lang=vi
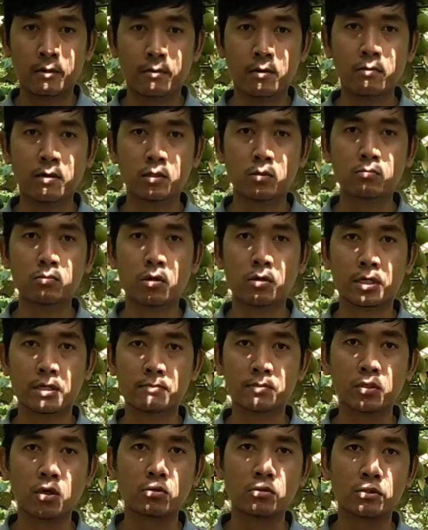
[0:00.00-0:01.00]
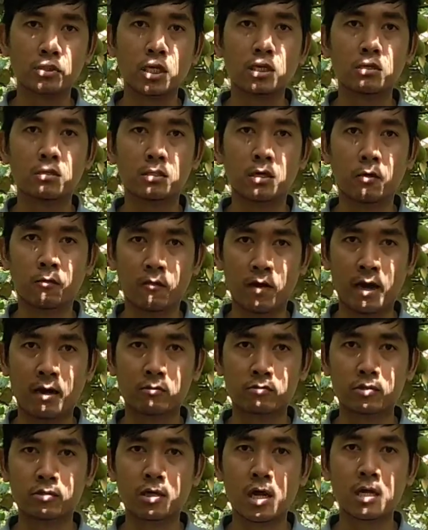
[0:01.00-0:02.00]
bởi vì chúng tôi kiểm soát được chất lượng đầu
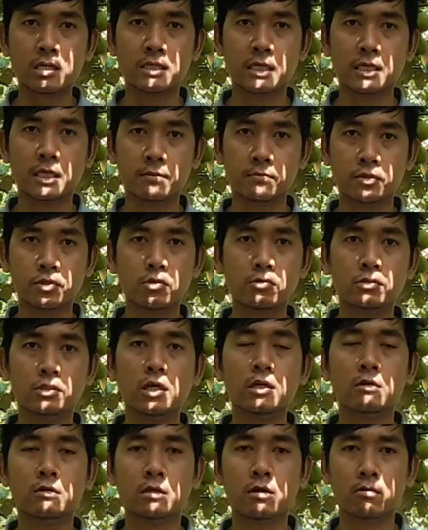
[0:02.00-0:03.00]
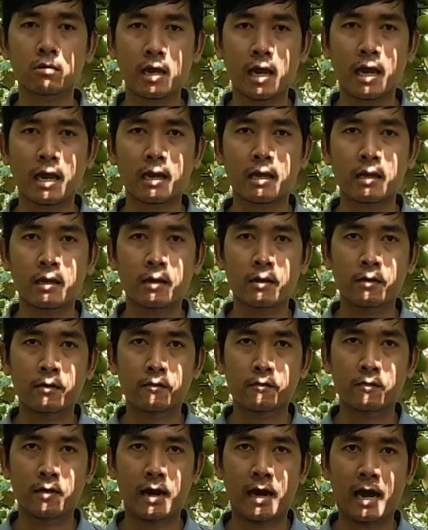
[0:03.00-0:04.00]
vào từ đó sẽ kiểm soát được chất lượng đầu ra
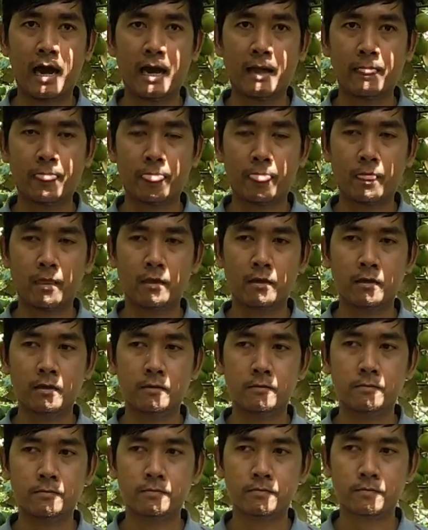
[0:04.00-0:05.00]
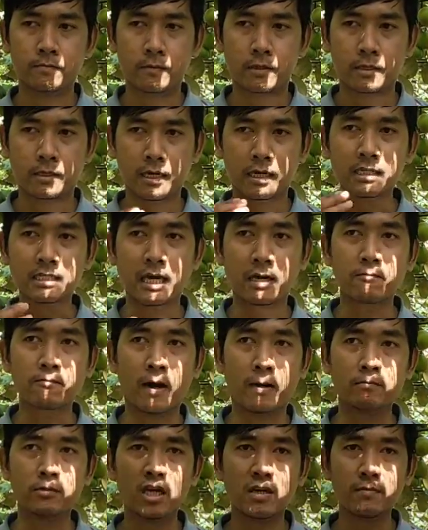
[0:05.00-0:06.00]
và những cái sản
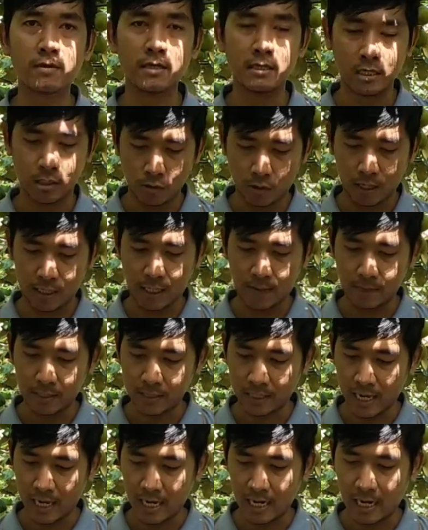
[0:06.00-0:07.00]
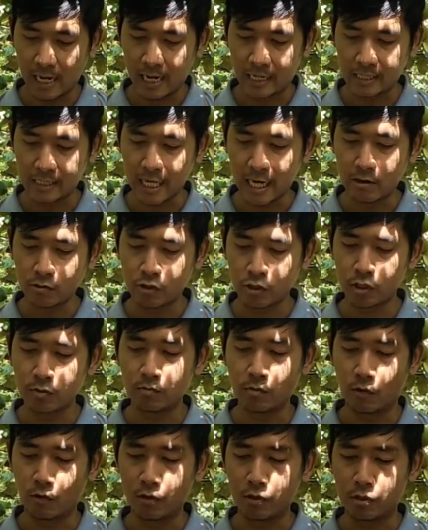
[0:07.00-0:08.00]
phẩm chế biến như tôi đang cầm trên tay là táo xí
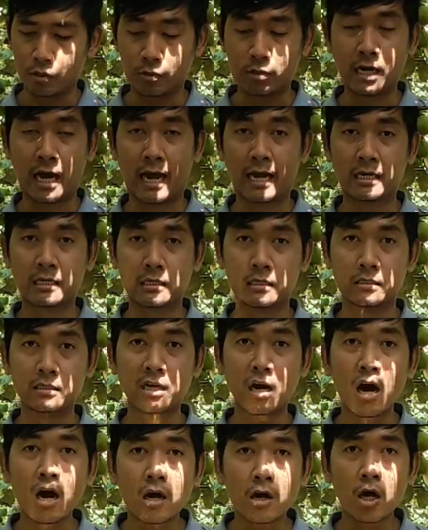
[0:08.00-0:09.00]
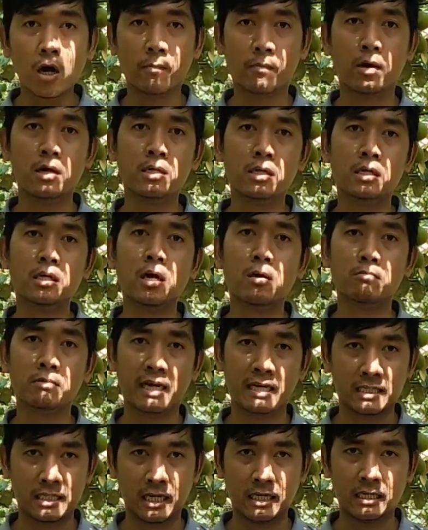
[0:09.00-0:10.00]
muội thượng hạng nó gồm có những công
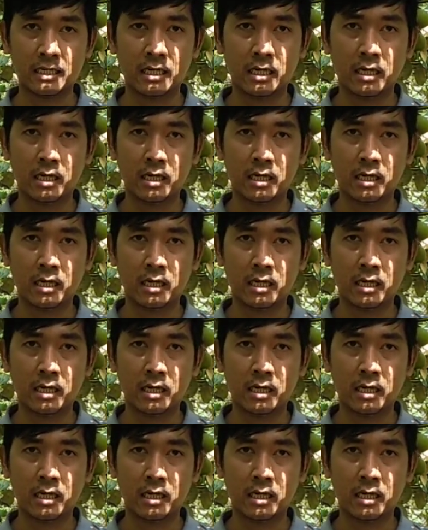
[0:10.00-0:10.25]
năng gì